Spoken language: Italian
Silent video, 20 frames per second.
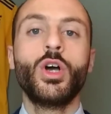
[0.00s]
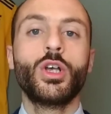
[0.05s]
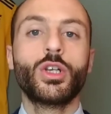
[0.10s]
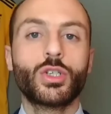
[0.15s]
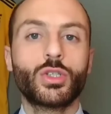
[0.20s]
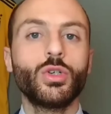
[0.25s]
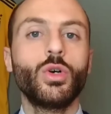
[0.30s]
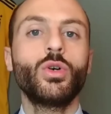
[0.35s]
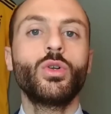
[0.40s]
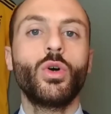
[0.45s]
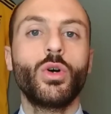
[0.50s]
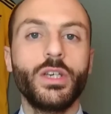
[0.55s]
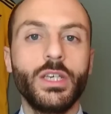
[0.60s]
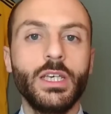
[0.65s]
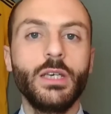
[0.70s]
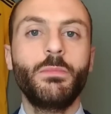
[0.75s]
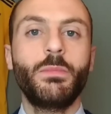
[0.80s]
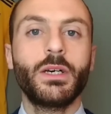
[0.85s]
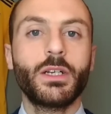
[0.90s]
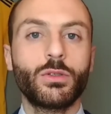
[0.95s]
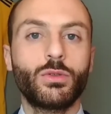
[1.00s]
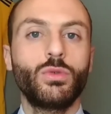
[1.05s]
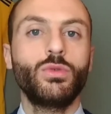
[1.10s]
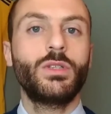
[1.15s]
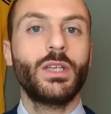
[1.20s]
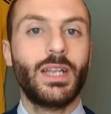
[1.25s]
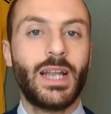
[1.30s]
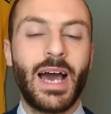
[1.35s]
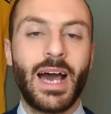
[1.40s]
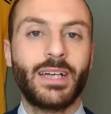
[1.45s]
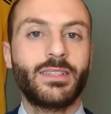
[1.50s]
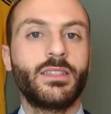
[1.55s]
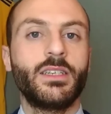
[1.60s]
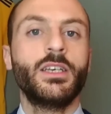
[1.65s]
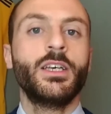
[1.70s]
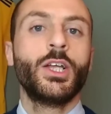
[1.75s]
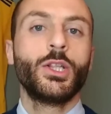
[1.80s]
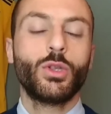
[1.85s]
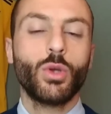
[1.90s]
sono ipertutelati.